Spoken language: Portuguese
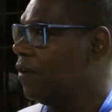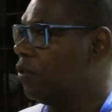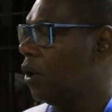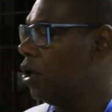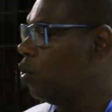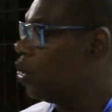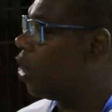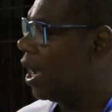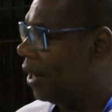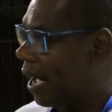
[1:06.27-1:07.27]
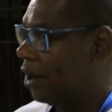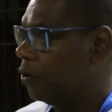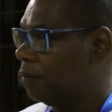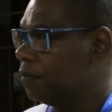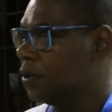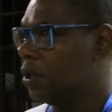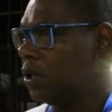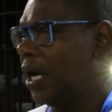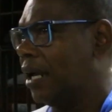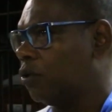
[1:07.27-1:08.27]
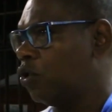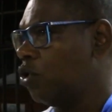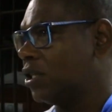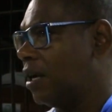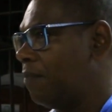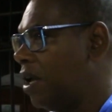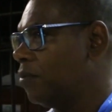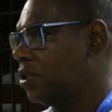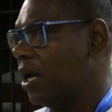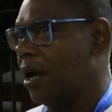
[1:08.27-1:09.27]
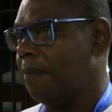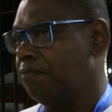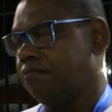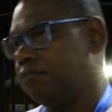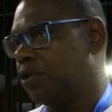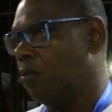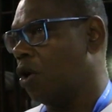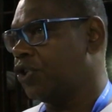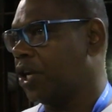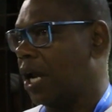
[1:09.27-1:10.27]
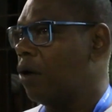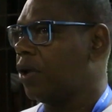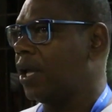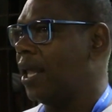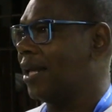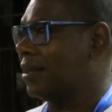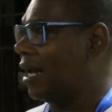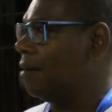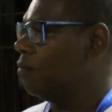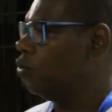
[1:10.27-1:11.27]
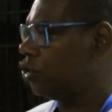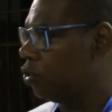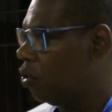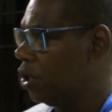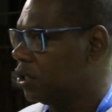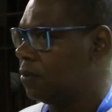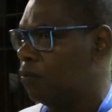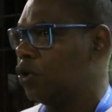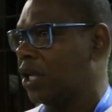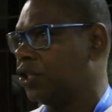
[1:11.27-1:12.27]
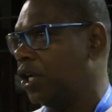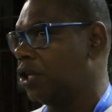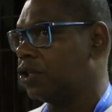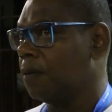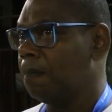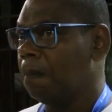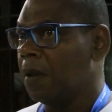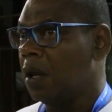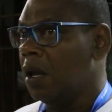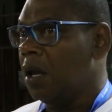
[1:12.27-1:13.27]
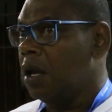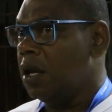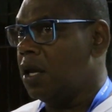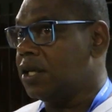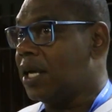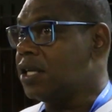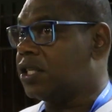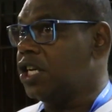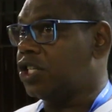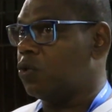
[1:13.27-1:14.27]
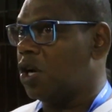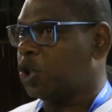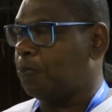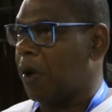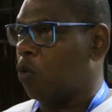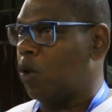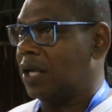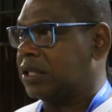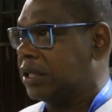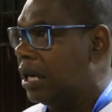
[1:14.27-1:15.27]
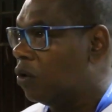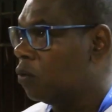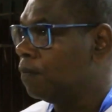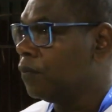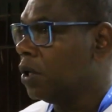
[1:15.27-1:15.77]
vindo aí o Igor Canário. É, todos nós sabemos, né, de modo geral, que ele atrai multidões, muita gente. E já existe uma especulação